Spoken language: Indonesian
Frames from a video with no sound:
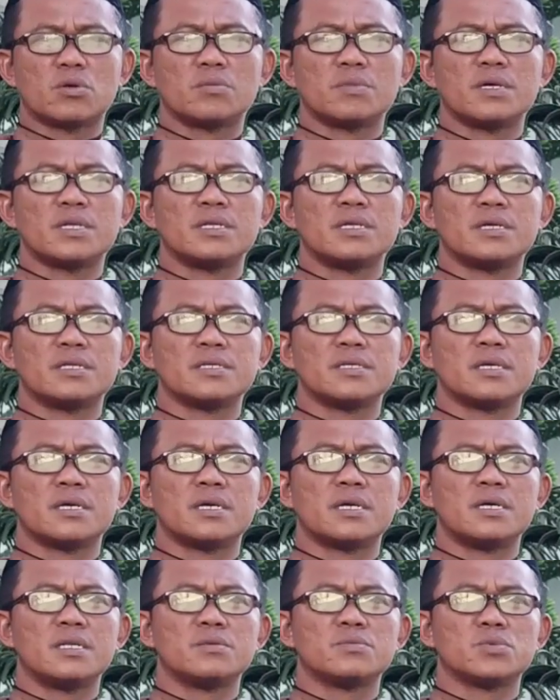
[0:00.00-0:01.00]
Ramadan
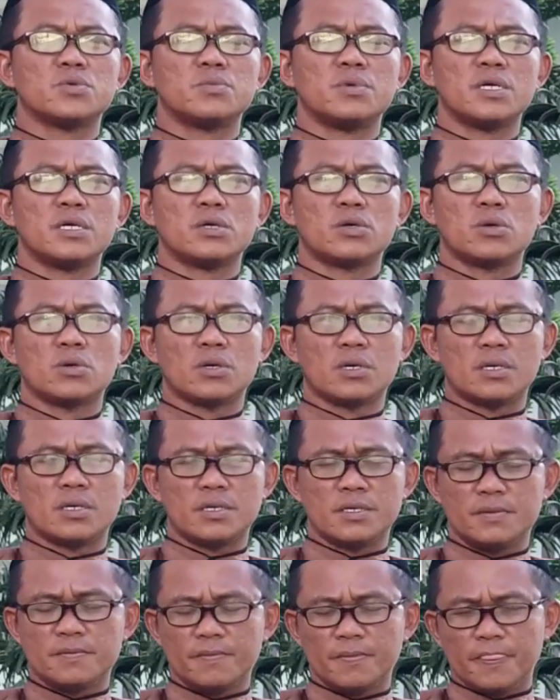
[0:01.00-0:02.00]
yang al-mubarak.
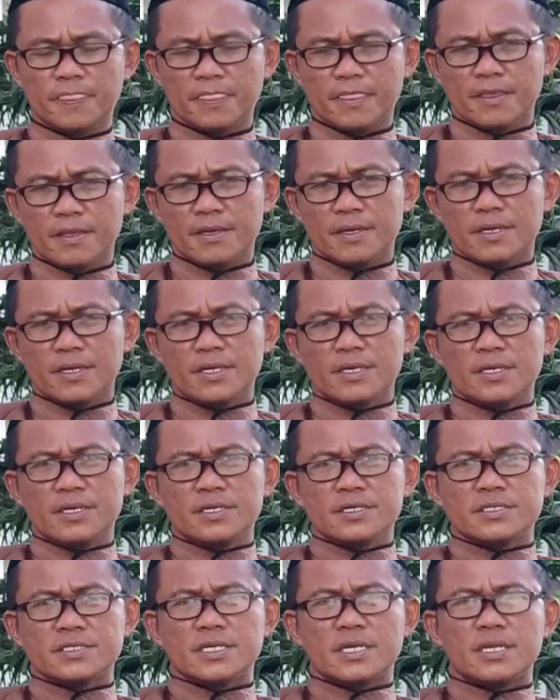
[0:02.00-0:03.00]

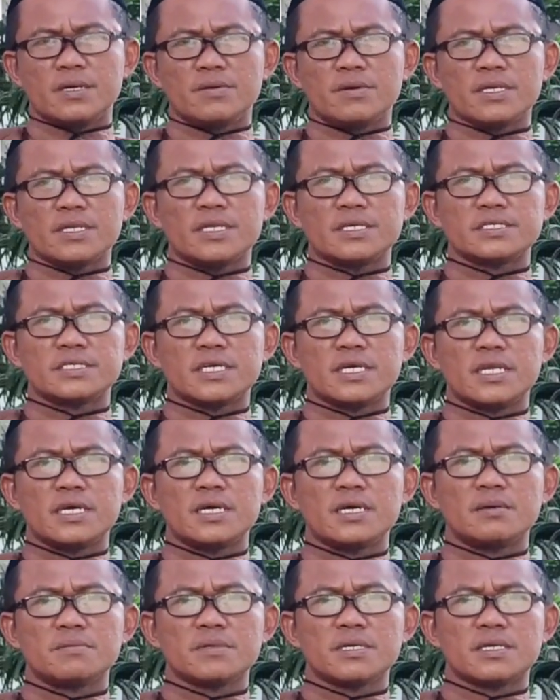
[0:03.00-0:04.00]
Salawat dan
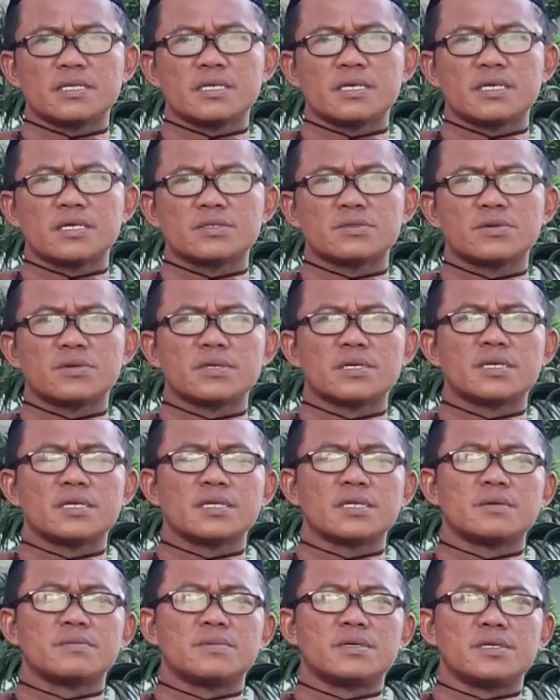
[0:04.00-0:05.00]
salam kita
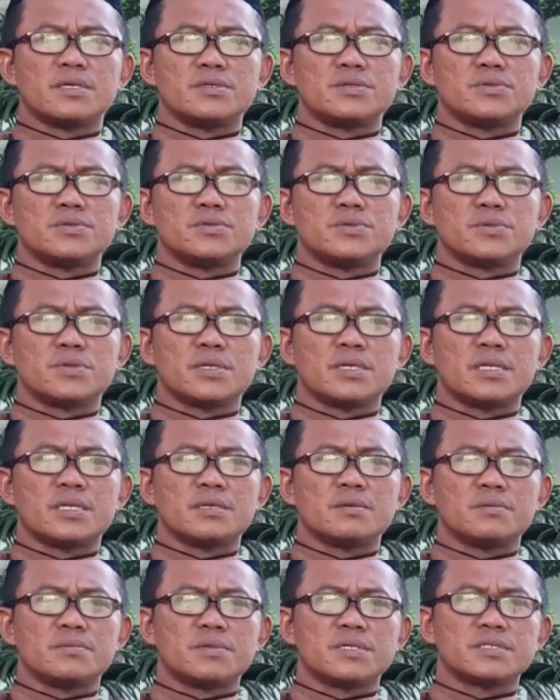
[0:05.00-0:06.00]
haturkan kepada
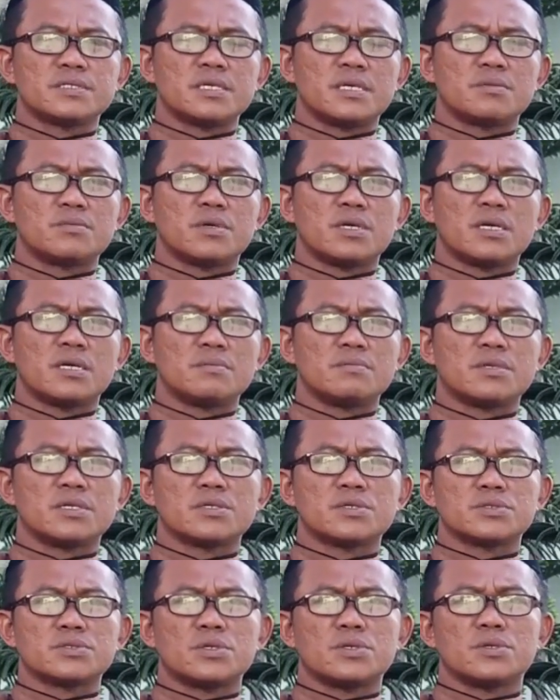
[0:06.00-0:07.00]
junjungan Nabi besar
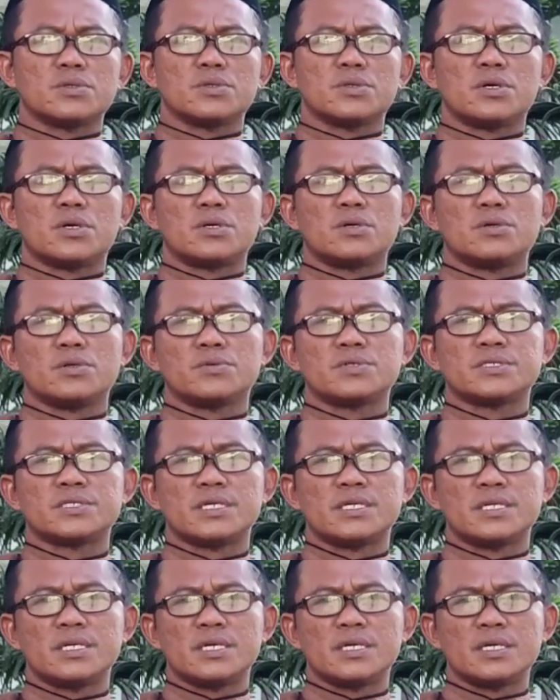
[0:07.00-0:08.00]
Muhammad sallallahu alaihi
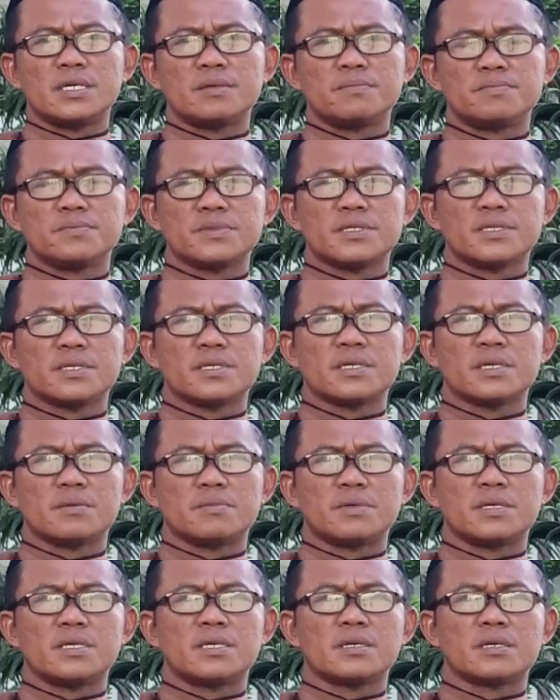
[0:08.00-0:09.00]
wasallam,
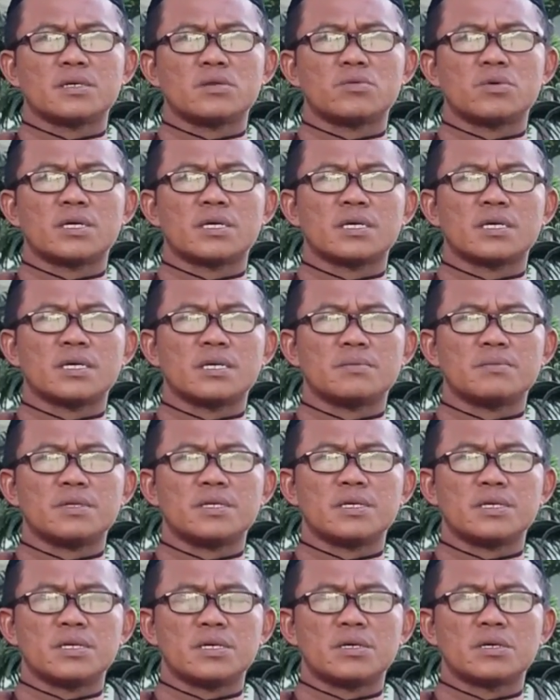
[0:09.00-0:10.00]
kepada keluarga
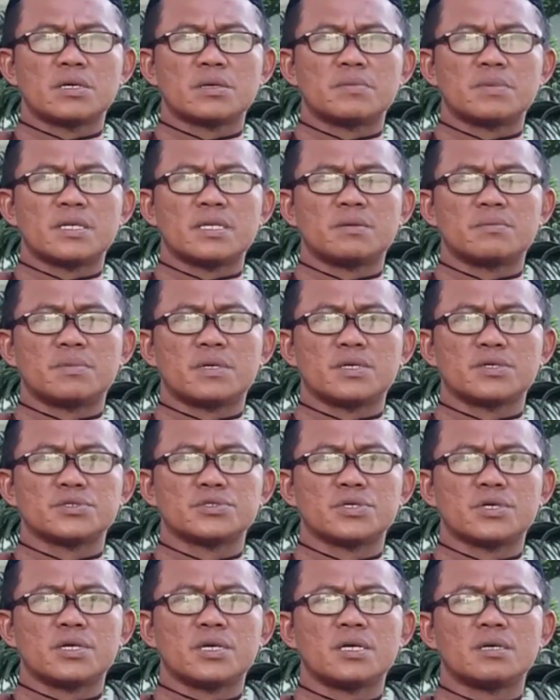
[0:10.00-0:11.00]
beliau, kepada para
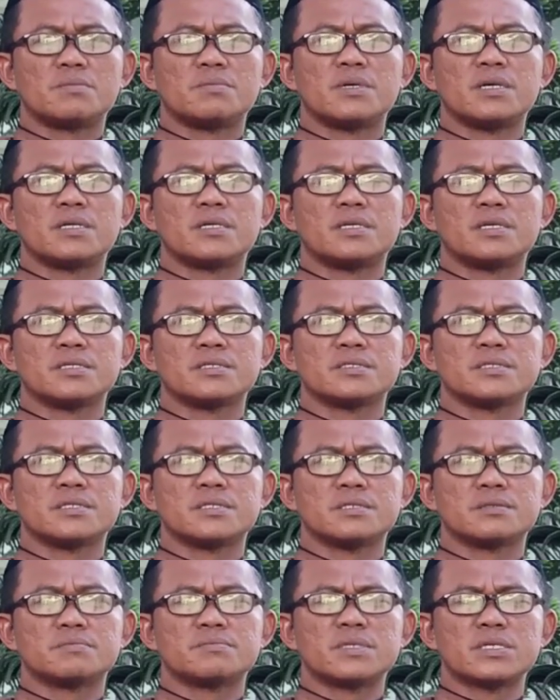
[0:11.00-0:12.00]
sahabat dan
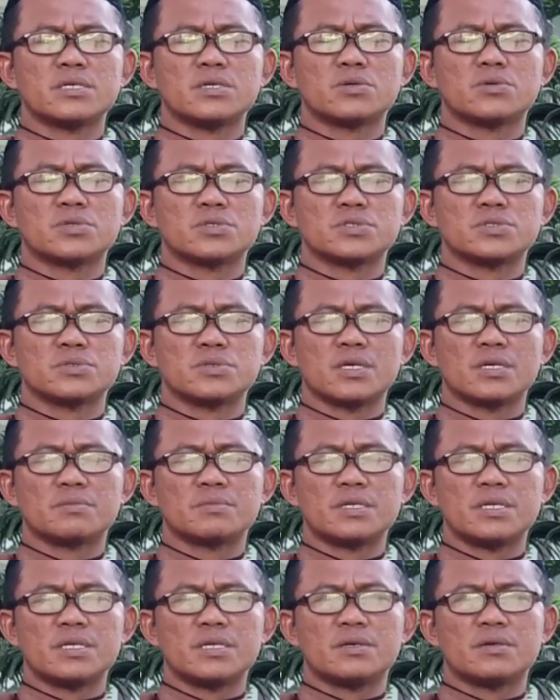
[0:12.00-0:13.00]
pengikut sunnah
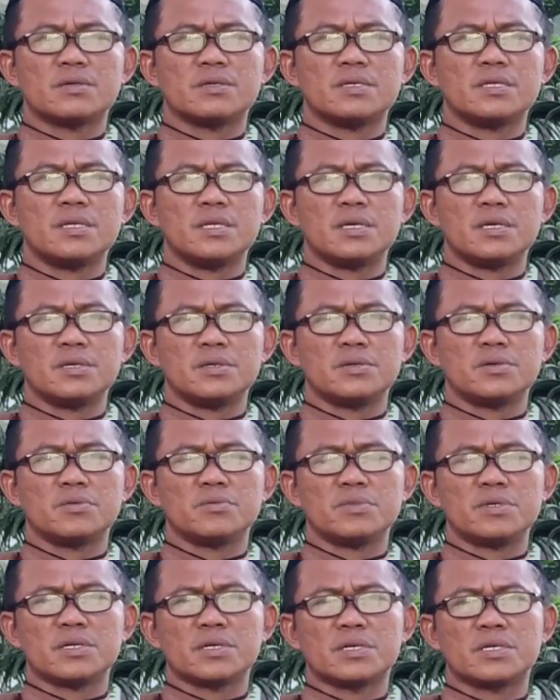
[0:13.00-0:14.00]
beliau ila
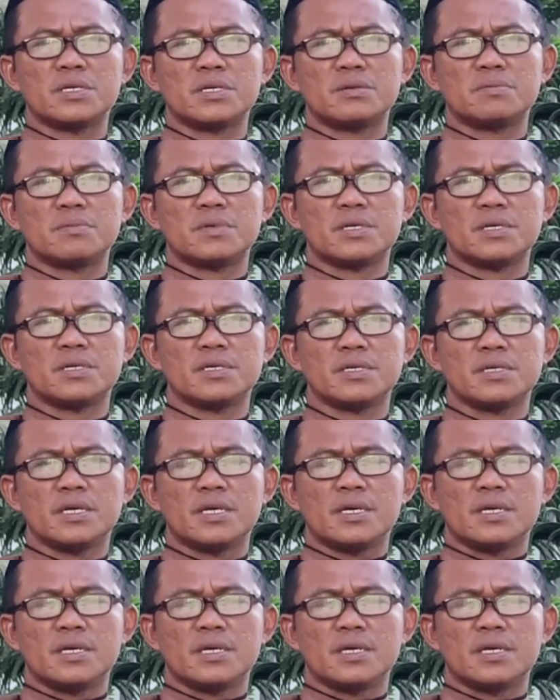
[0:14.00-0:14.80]
yaumil qiyamah.